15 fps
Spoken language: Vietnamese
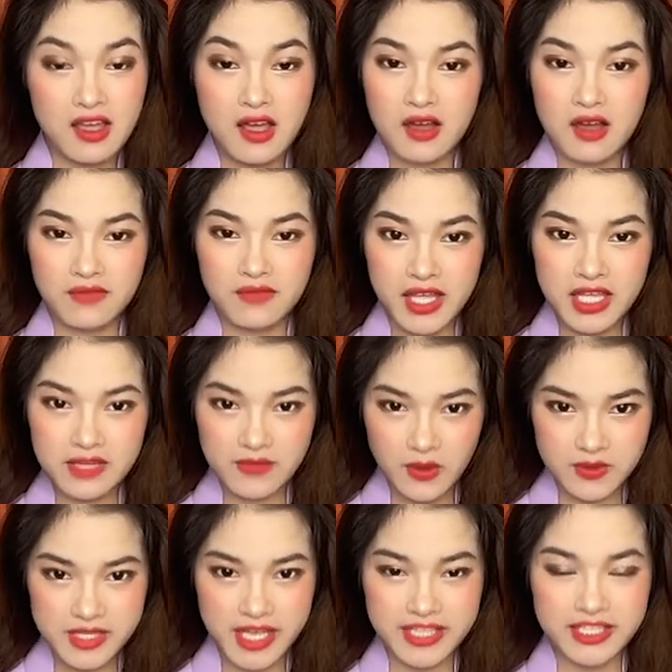và hy vọng
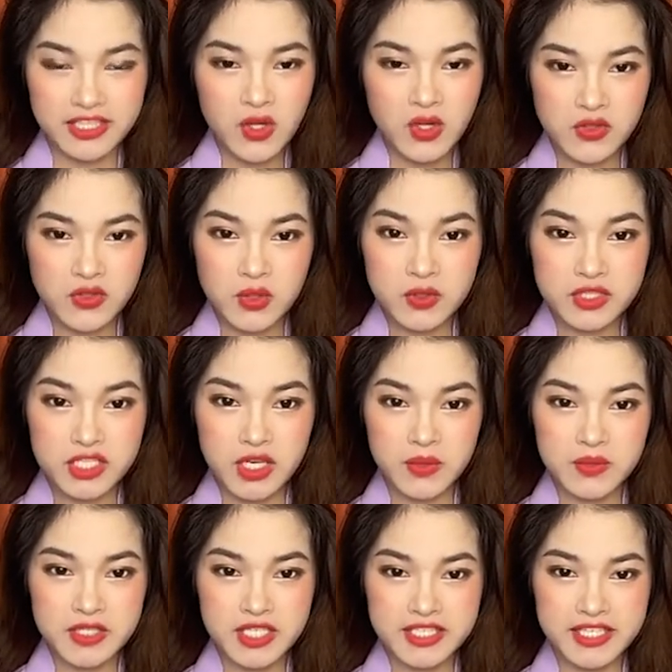rằng những nội dung trong
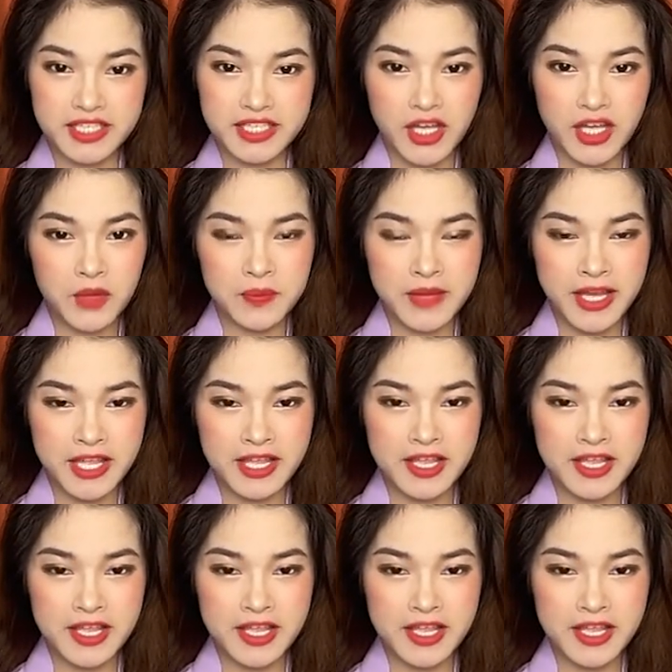chương trình ngày hôm nay